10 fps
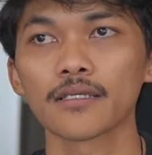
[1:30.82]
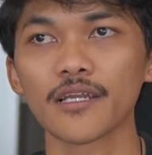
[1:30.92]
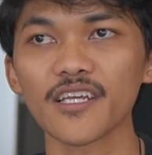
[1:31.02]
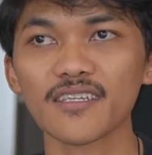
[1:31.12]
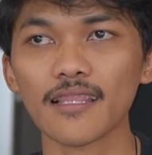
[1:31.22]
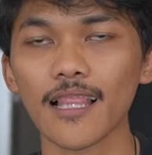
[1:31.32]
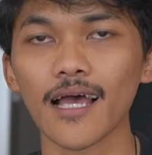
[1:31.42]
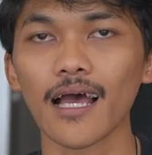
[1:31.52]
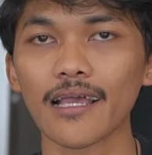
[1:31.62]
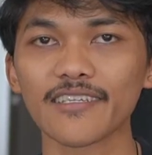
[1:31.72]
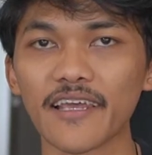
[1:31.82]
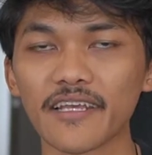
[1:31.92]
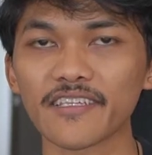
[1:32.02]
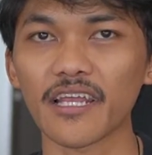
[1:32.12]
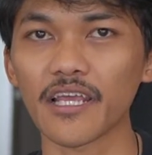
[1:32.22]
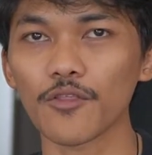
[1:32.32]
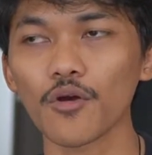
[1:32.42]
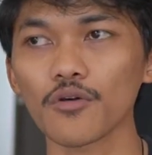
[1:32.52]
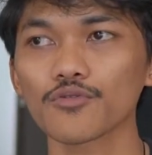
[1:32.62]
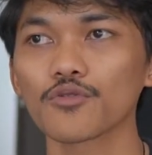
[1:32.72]
jadi setelah sharing-sharing itu
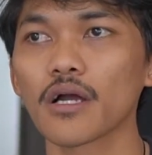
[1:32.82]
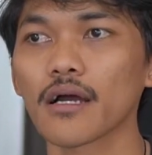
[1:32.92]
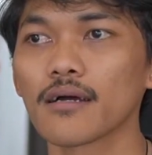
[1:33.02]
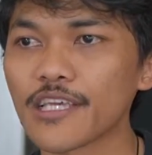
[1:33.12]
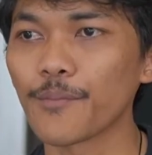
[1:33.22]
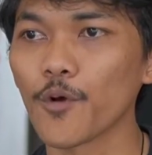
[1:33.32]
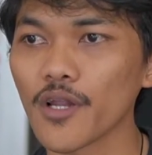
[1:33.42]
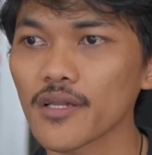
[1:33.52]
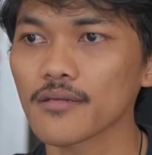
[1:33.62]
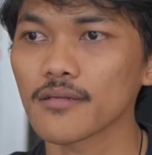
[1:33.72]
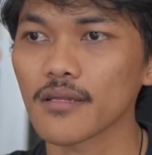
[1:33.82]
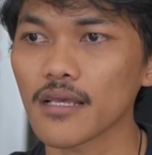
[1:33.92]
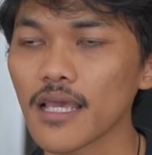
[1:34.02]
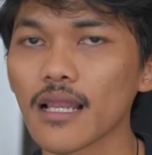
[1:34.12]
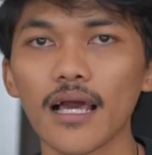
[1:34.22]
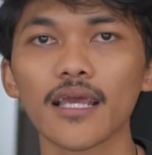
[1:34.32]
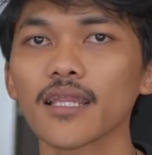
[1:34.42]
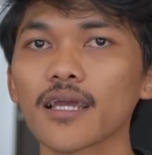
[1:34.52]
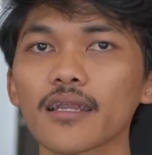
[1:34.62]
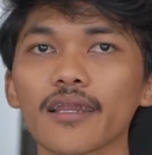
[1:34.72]
aku juga nyimpulin gila
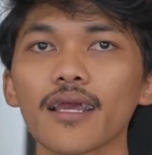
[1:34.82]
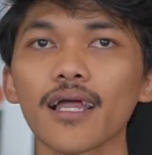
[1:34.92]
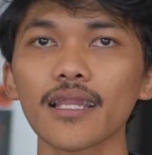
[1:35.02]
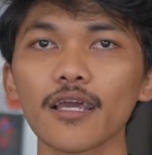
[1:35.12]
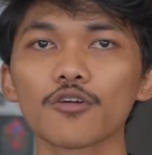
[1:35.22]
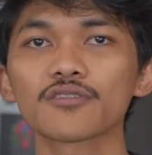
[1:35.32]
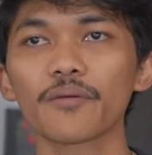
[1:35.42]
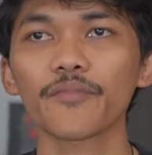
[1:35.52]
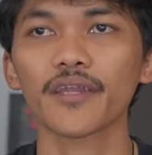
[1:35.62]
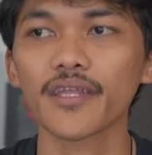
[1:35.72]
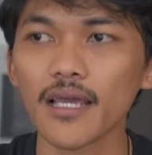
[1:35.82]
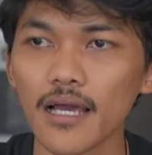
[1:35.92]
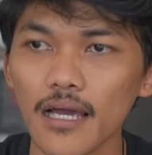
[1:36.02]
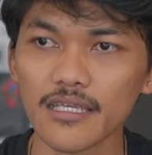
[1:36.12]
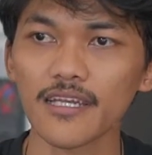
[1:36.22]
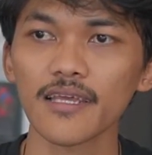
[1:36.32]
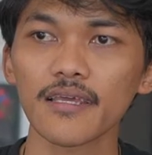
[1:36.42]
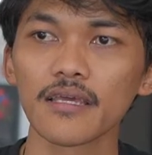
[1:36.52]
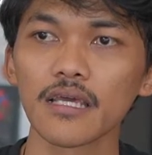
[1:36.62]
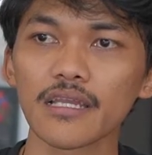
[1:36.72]
ini keren kali konsepnya dia jadi
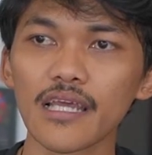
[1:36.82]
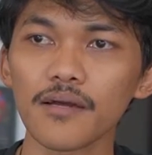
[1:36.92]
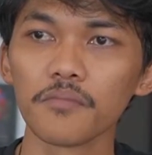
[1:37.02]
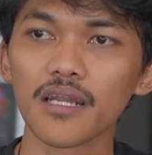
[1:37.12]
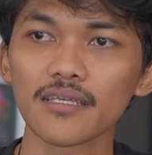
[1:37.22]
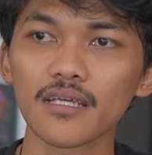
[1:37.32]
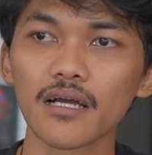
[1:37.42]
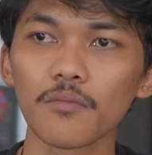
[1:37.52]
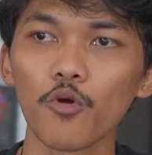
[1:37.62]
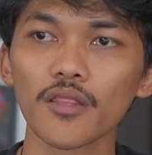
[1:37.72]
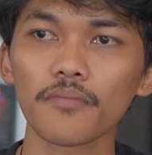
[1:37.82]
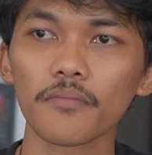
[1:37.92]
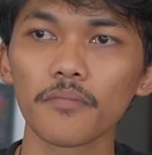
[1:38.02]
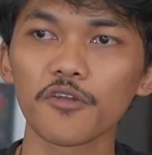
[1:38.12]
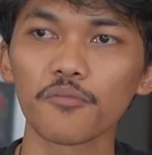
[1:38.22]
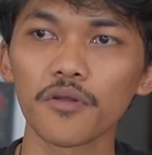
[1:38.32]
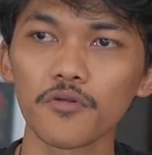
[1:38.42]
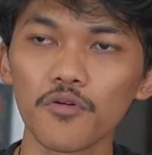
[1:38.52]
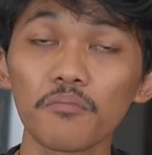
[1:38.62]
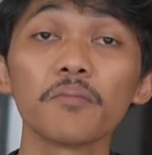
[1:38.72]
dia berhasil ngebuat
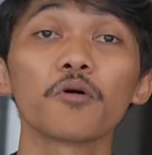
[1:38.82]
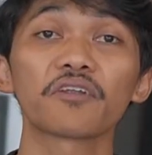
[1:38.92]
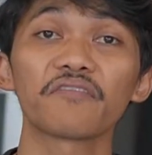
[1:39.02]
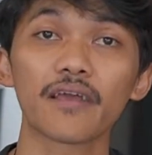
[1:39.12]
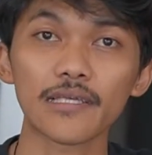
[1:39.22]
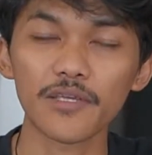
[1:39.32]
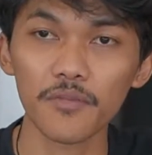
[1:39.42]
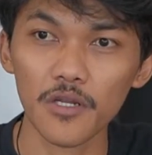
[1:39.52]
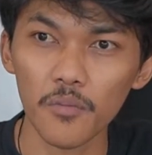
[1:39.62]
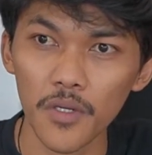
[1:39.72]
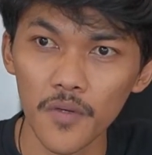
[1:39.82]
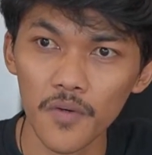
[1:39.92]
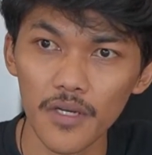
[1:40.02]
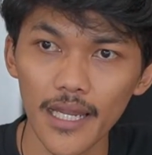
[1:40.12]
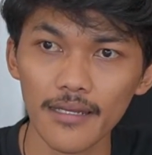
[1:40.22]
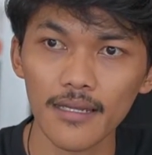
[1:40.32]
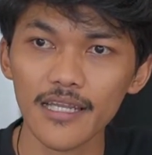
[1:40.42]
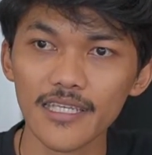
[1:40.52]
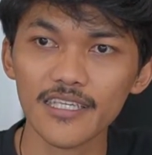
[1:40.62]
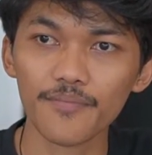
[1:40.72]
menu-menu memodifikasi menu-menu dan
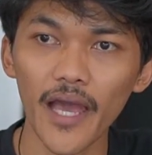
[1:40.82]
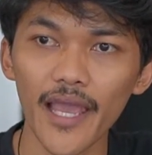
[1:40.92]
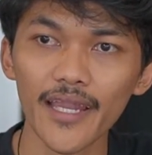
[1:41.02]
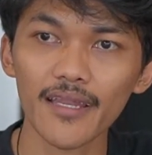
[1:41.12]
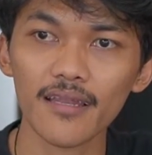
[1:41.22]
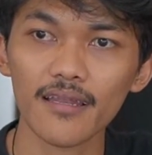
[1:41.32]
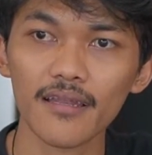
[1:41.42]
dia ciptain